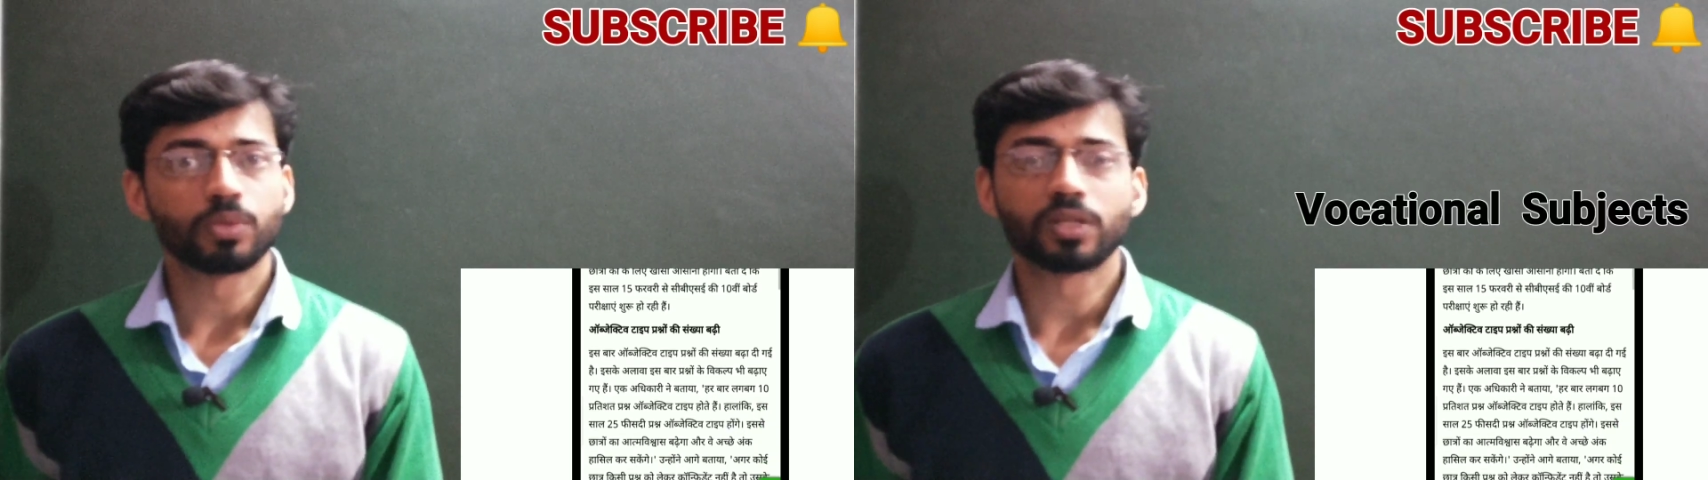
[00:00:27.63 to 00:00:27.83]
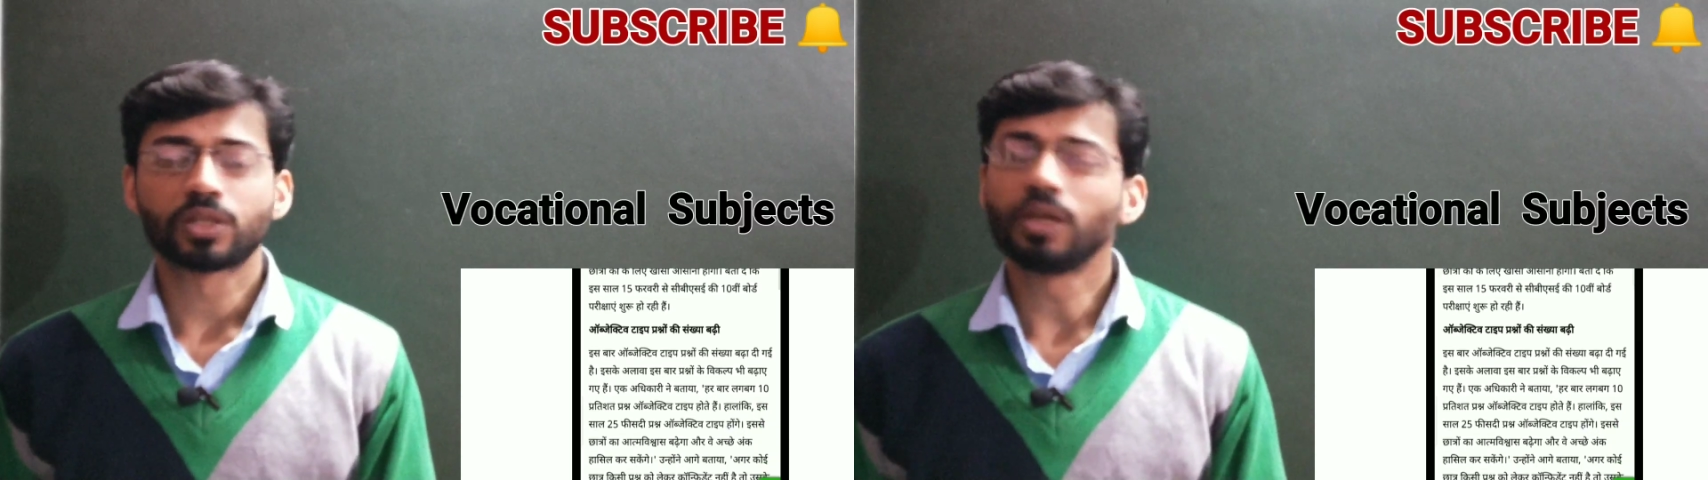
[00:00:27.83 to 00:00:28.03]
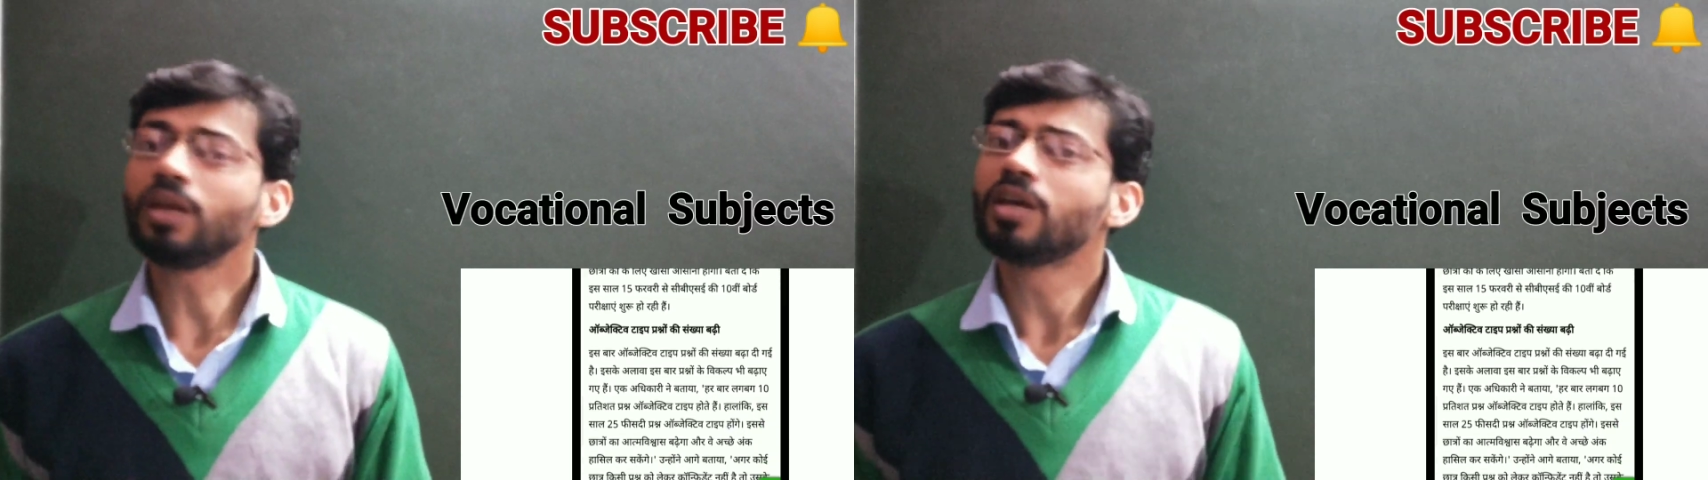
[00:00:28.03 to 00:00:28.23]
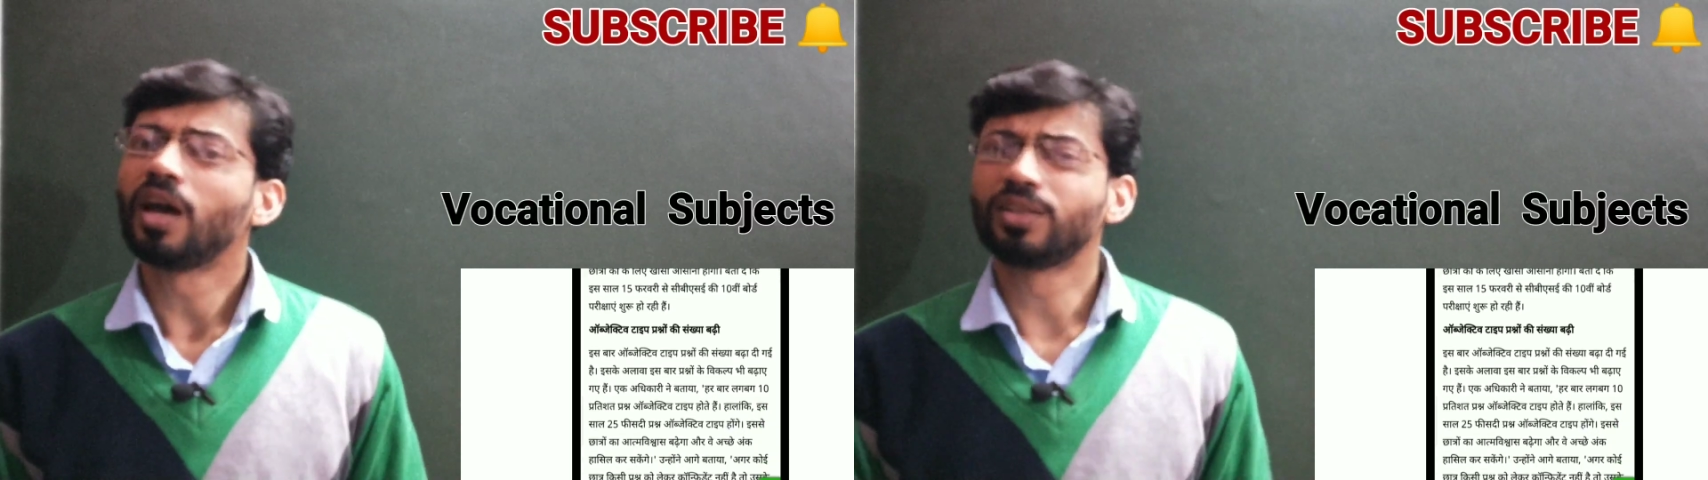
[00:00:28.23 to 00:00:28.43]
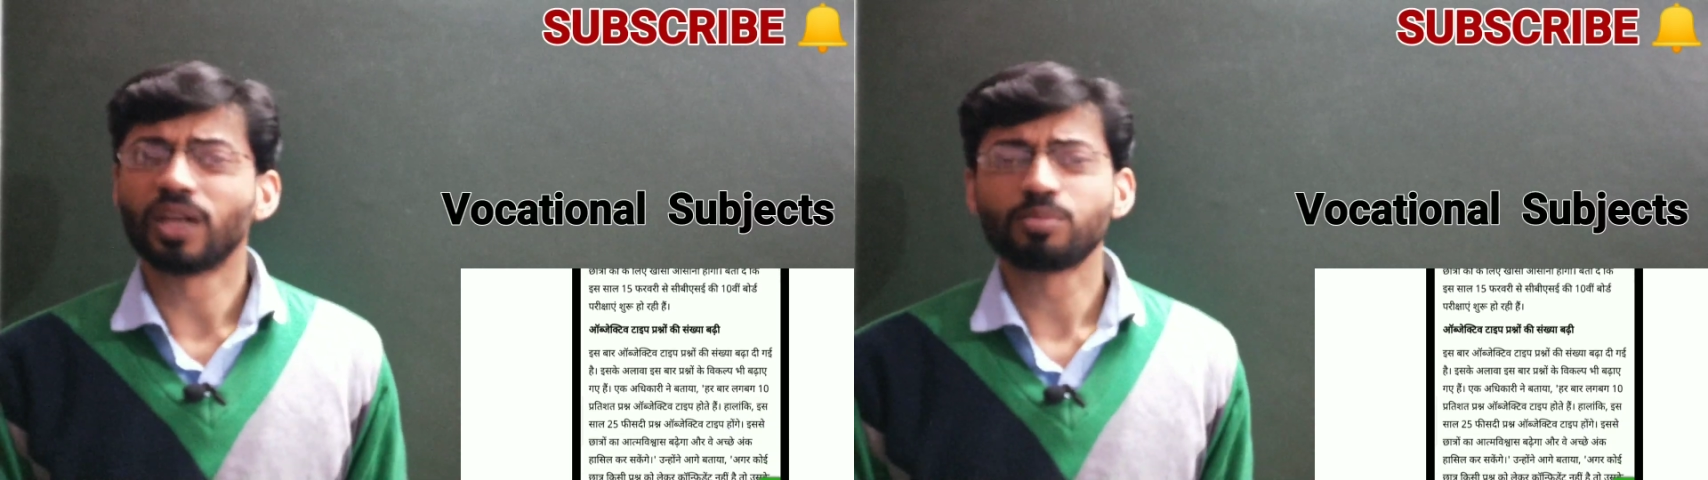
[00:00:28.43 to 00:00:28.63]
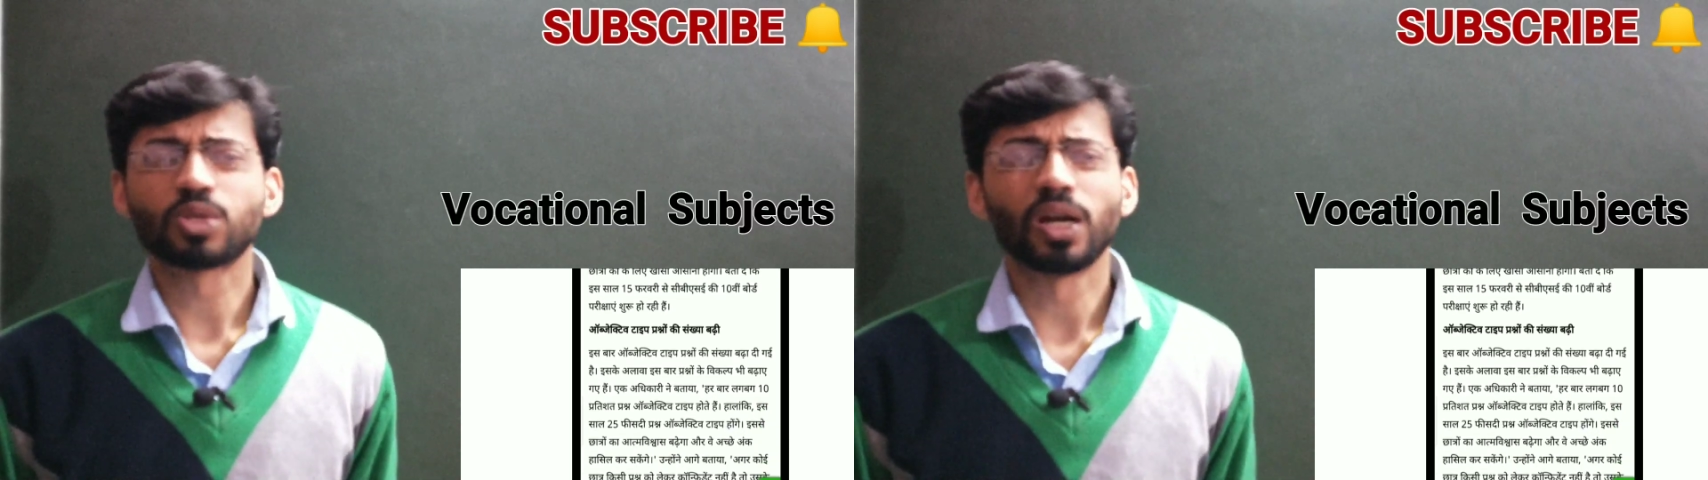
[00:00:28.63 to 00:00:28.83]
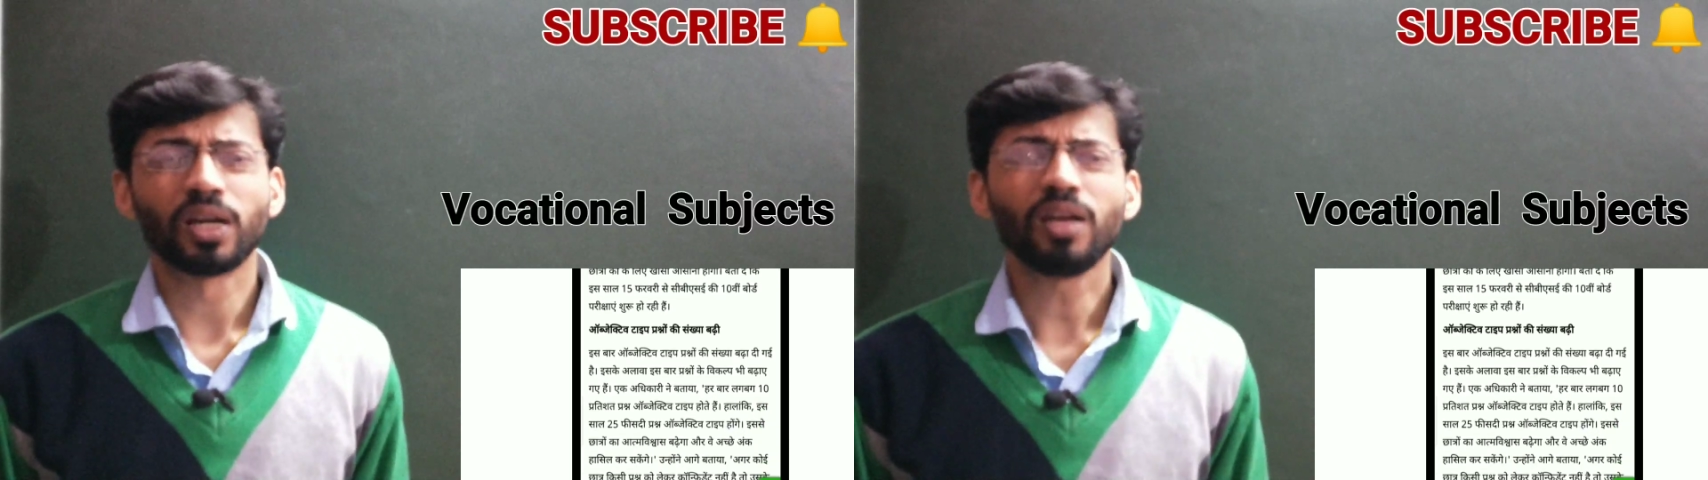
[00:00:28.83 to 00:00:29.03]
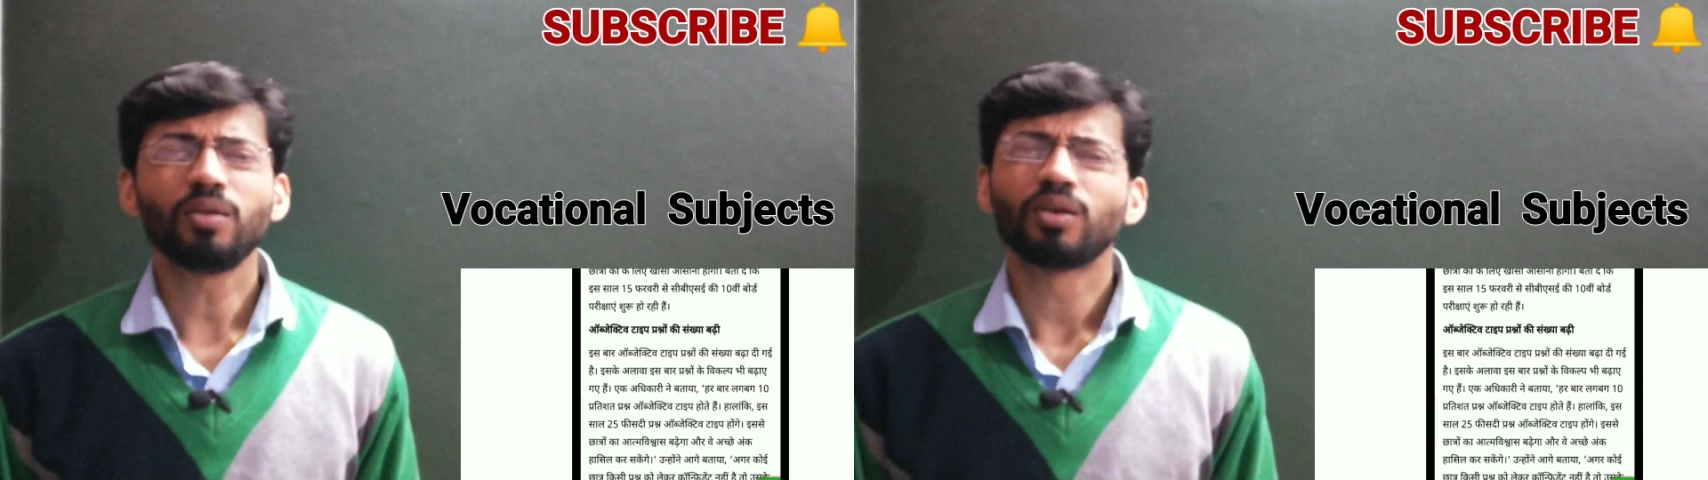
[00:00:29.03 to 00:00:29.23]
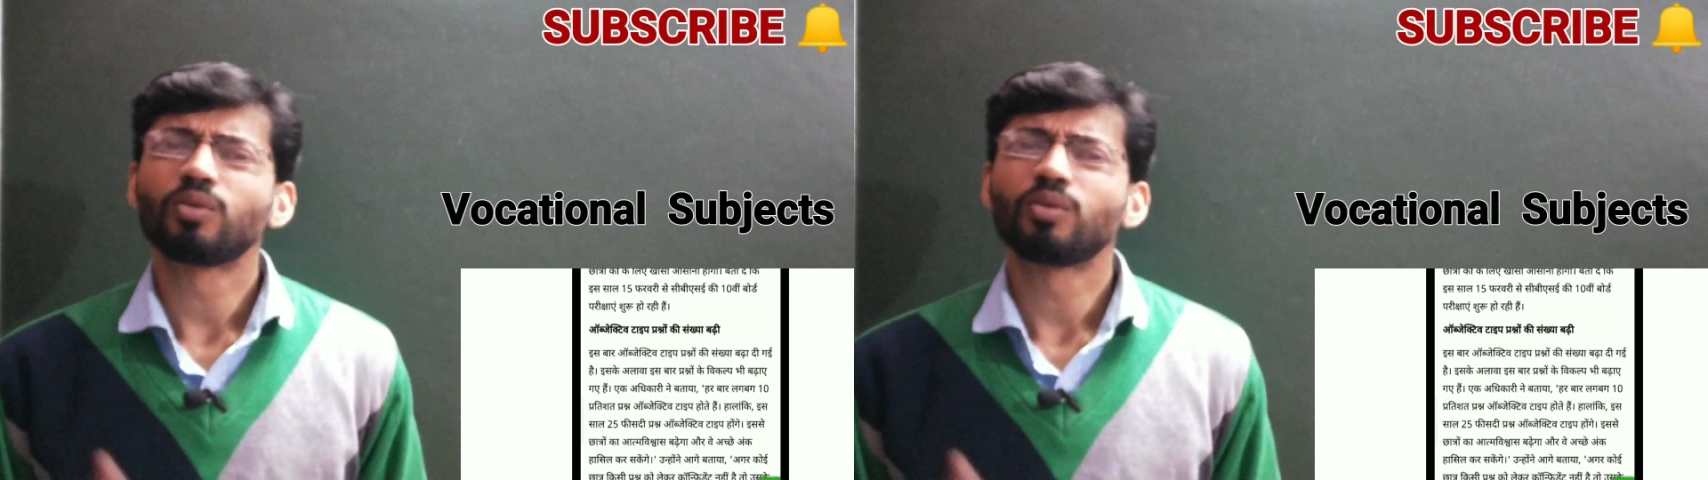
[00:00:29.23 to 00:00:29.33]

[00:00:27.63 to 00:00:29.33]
सब्जेक्ट्स के एग्ज़ाम स्टार्ट है